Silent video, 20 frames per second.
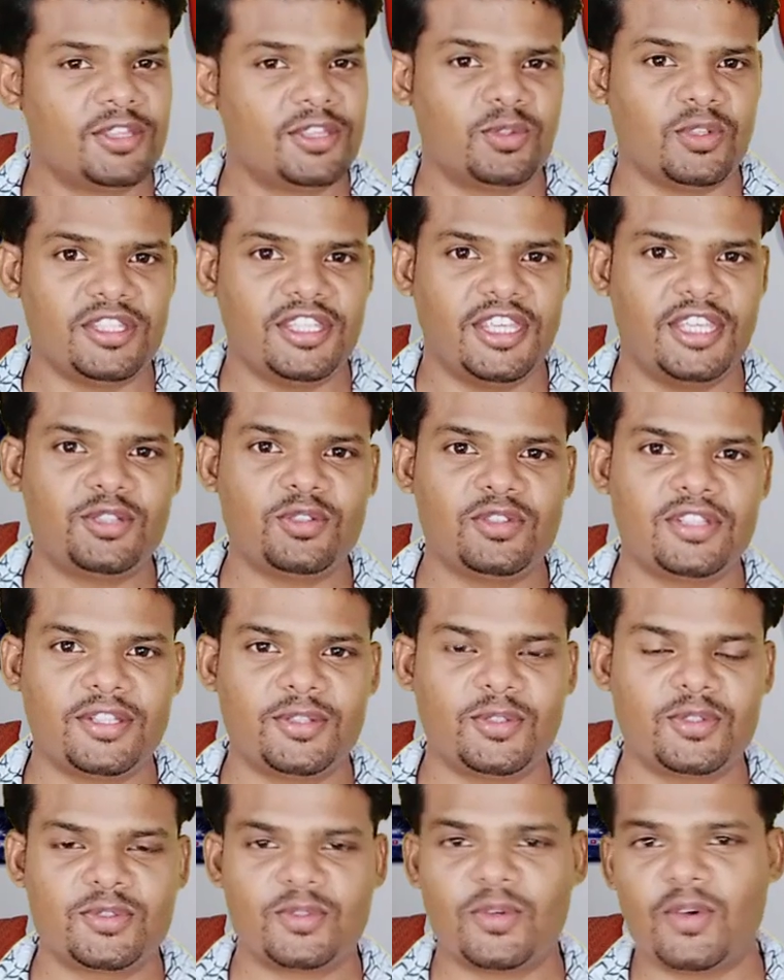तो ये तो थे
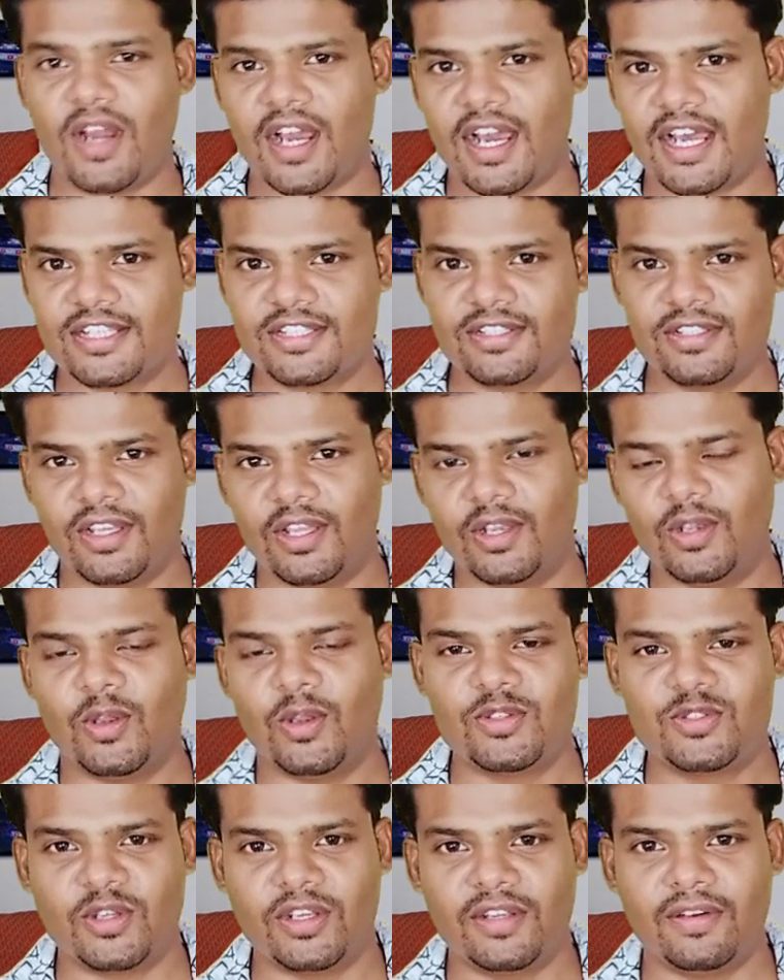दोस्तों आज
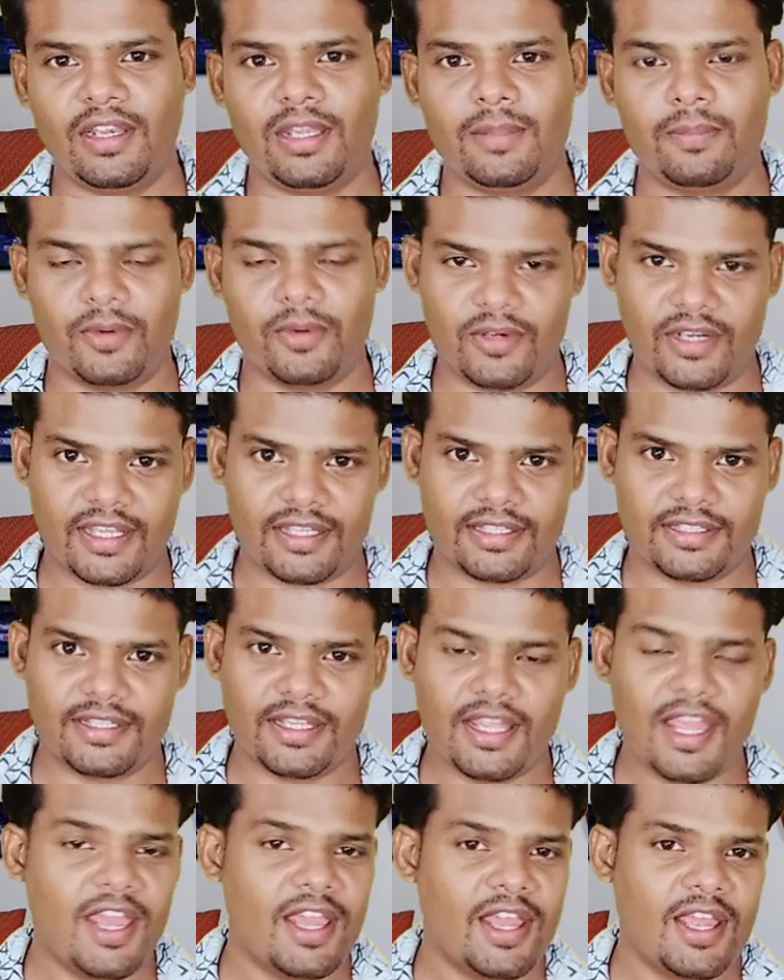लॉन्च होने वाले प्रोडक्ट
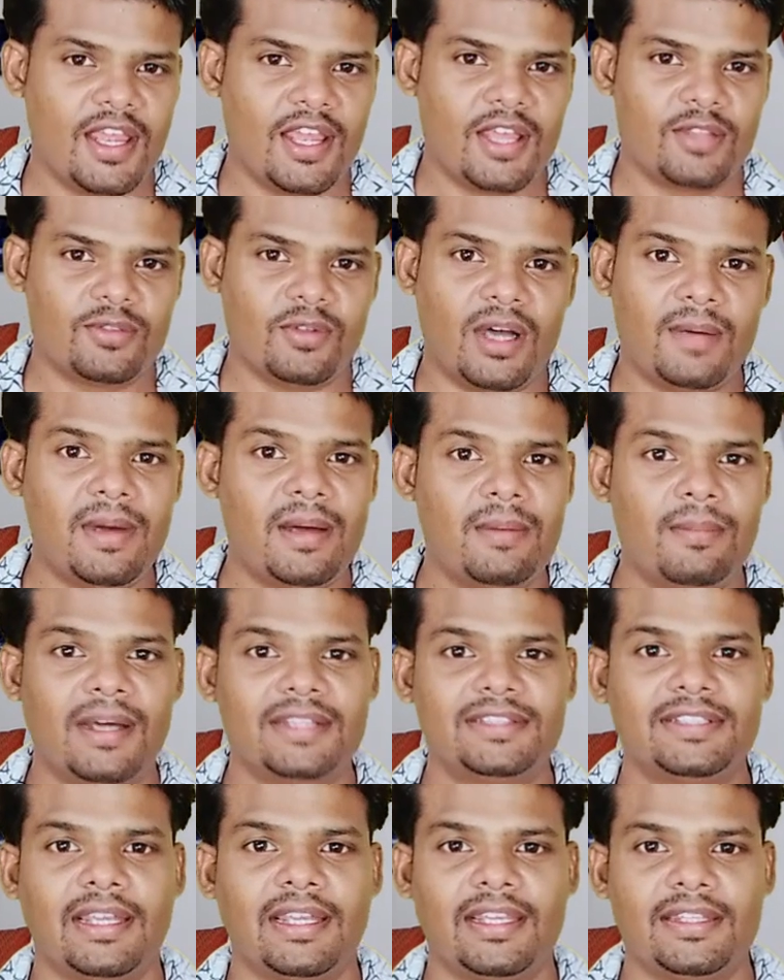तो अब हम
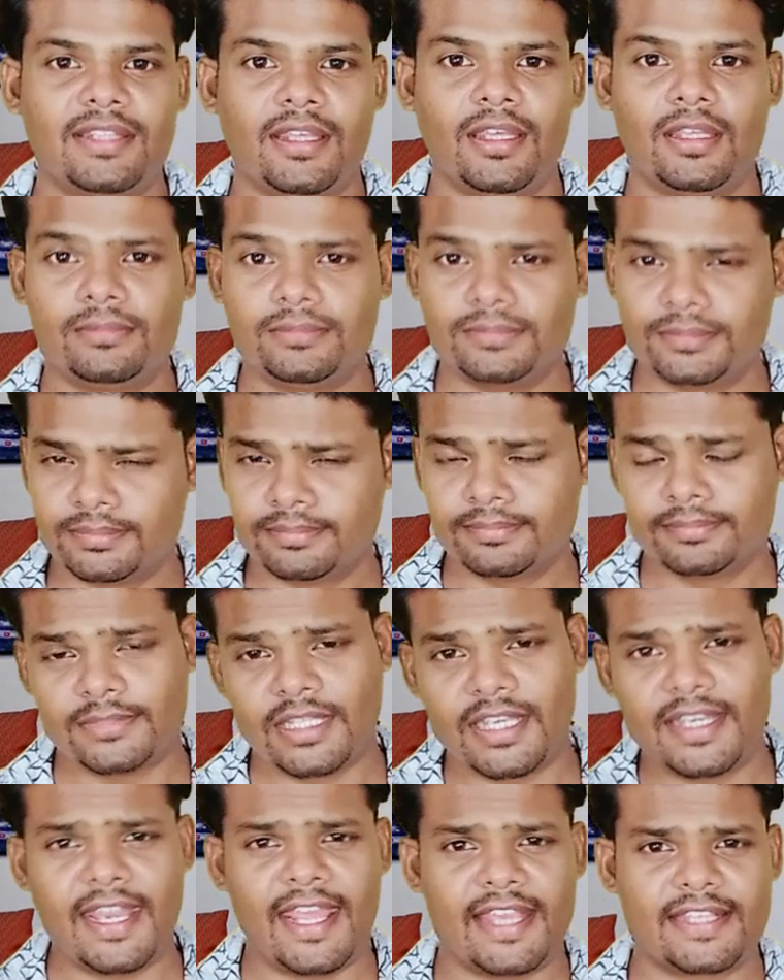बात कर लेते हैं
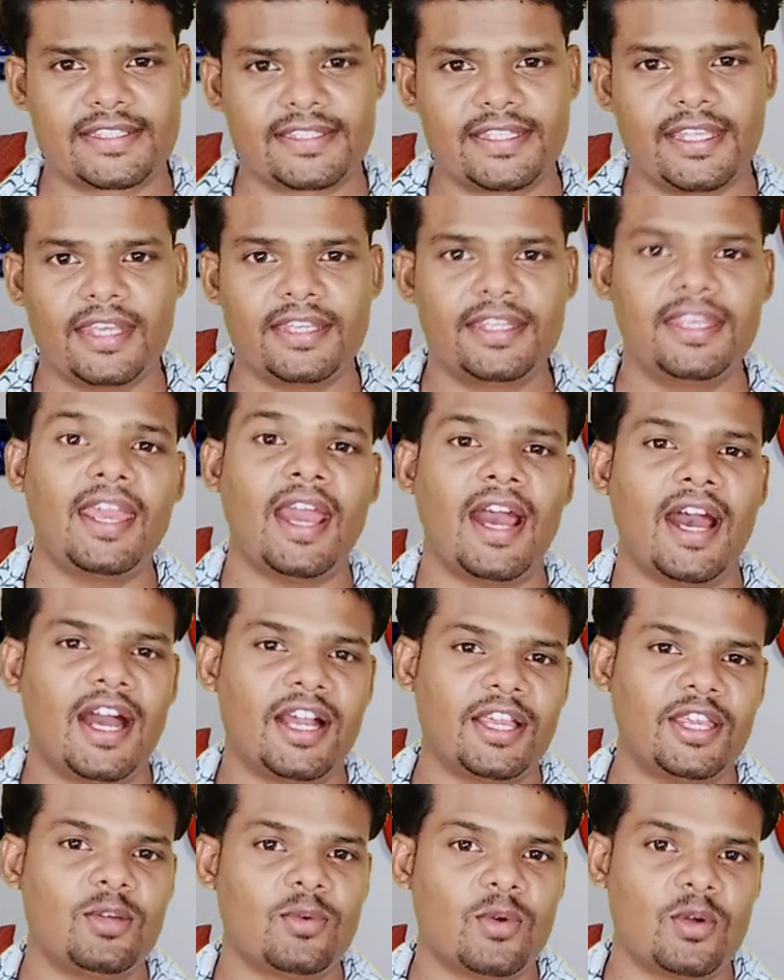नेक्स्ट यानी कि
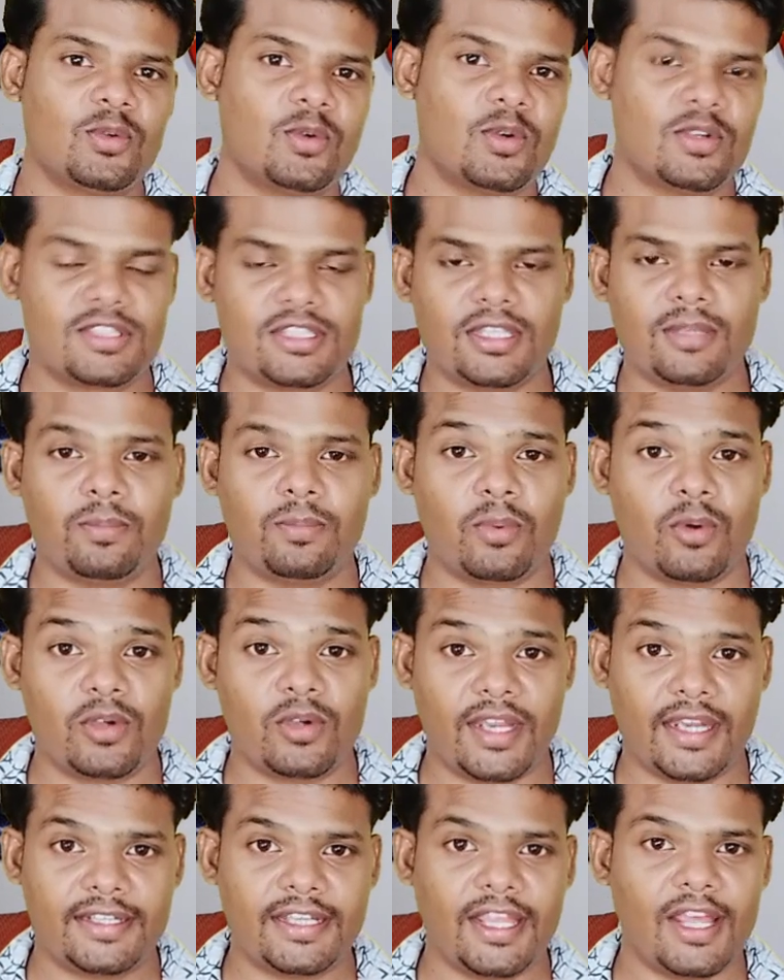आगे कौन कौन से
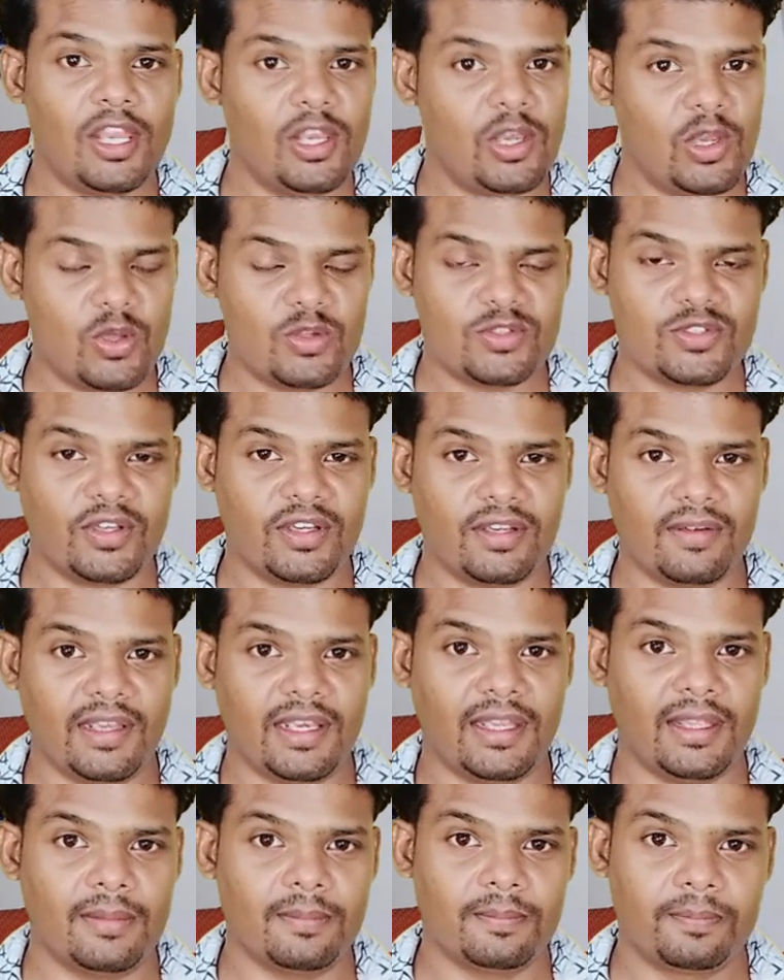प्रोडक्ट लॉन्च होने
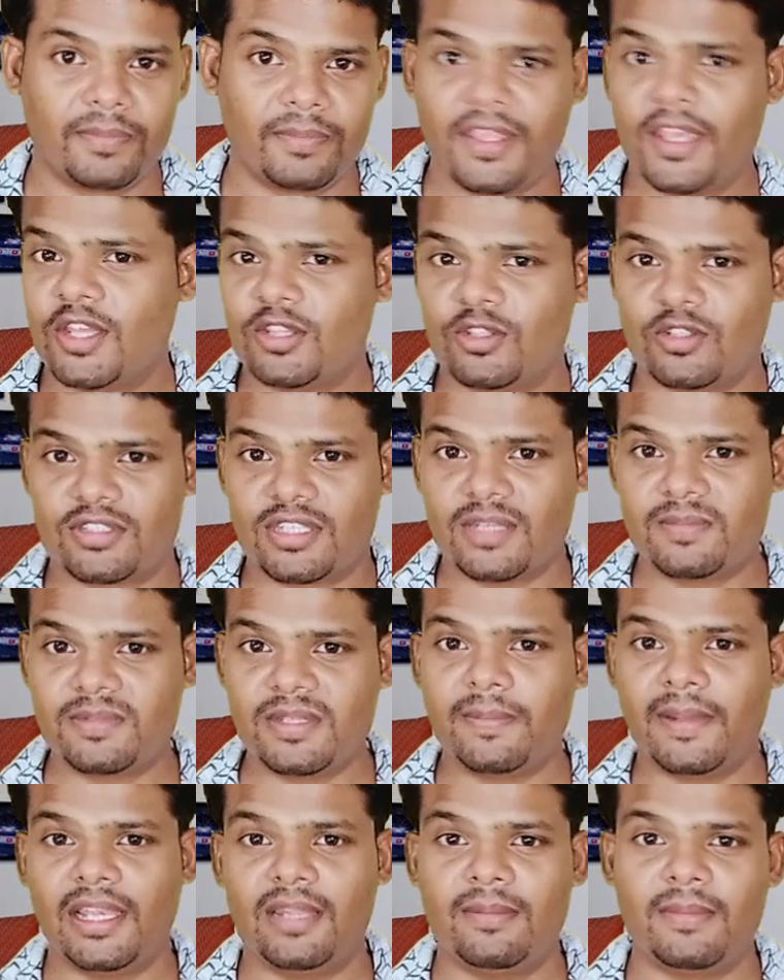वाले हैं तो
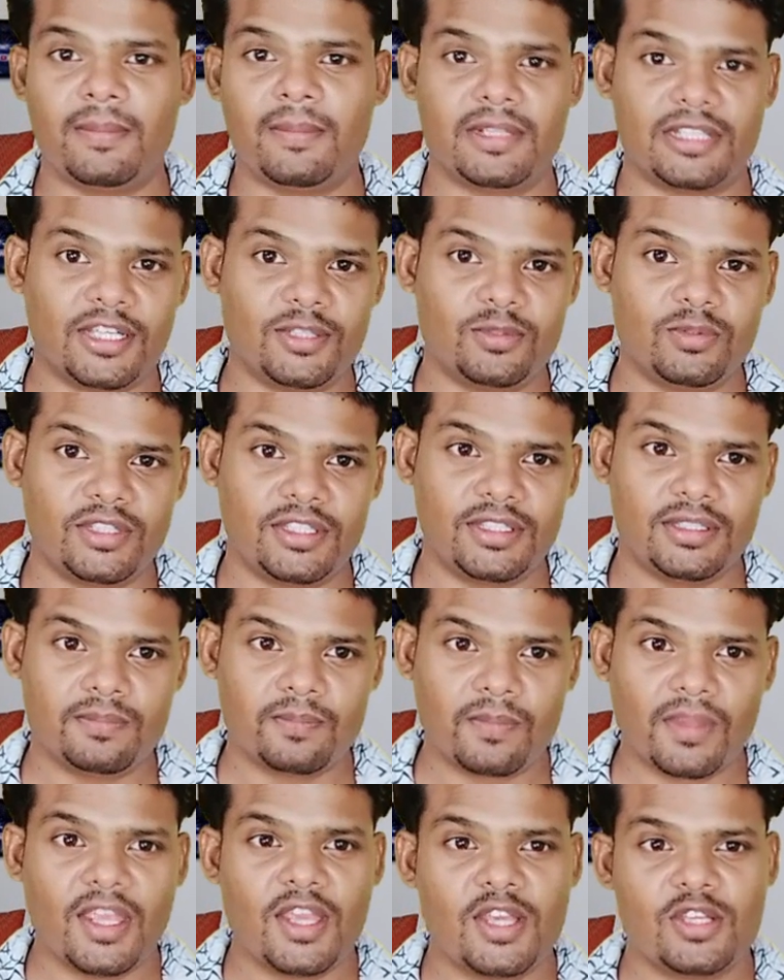सबसे पहले मैं बता दूं कि
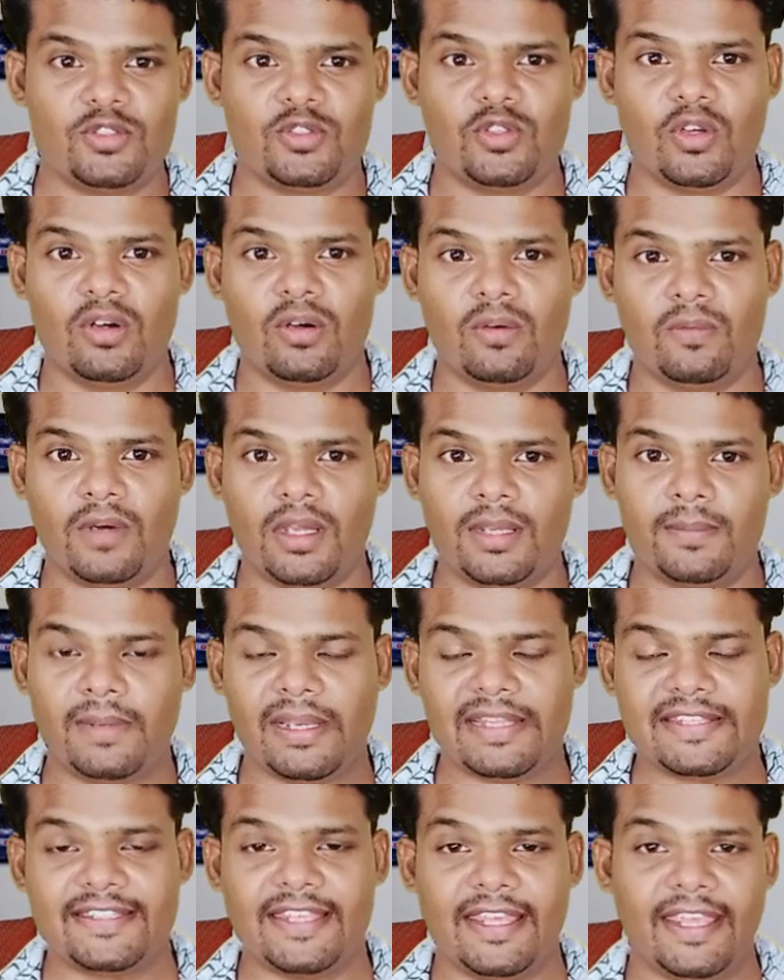जो वन
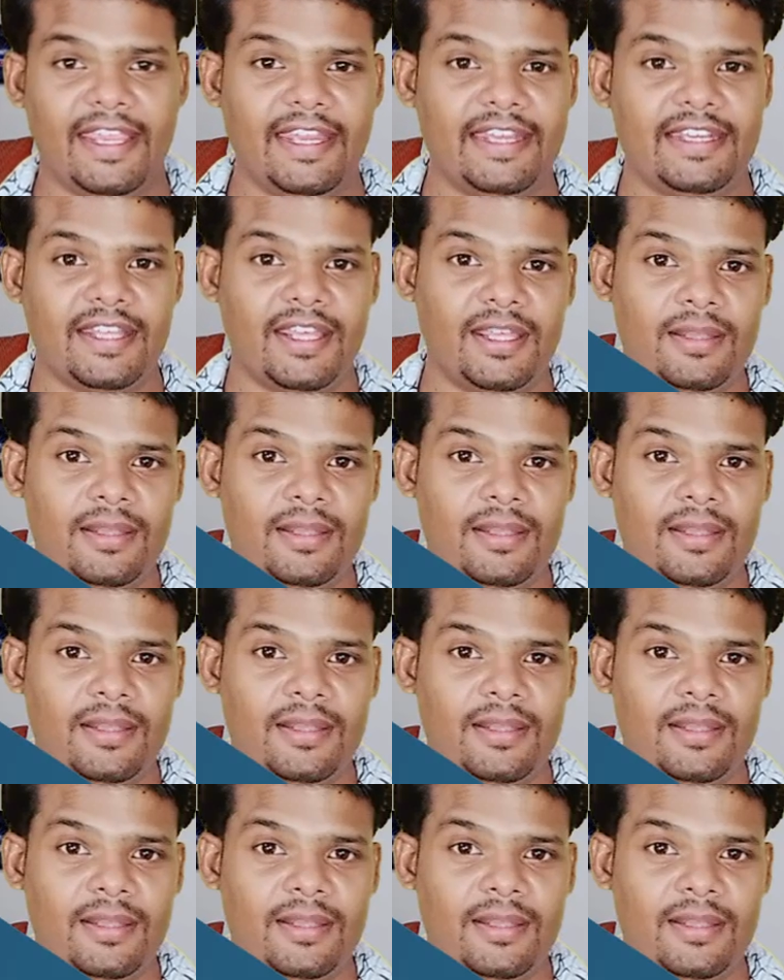प्लस एट